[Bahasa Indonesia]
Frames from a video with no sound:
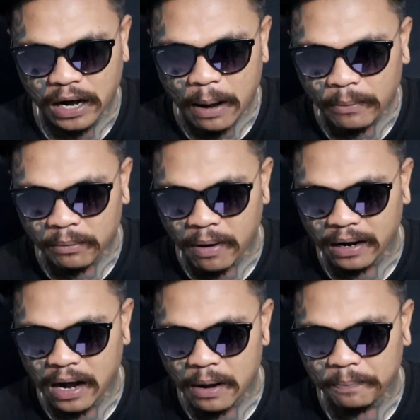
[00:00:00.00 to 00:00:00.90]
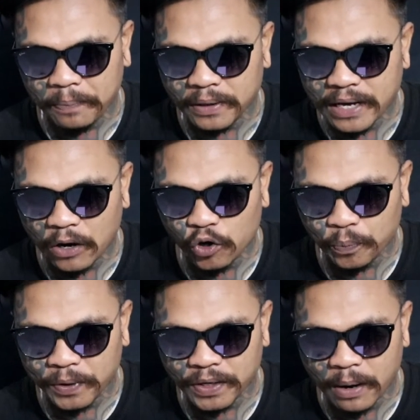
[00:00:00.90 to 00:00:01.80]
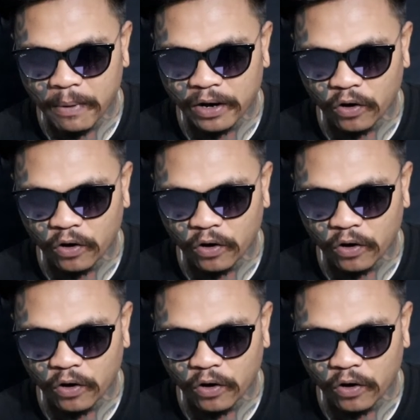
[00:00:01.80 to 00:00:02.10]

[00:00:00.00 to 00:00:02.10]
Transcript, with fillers: lembaga penyalur pinjaman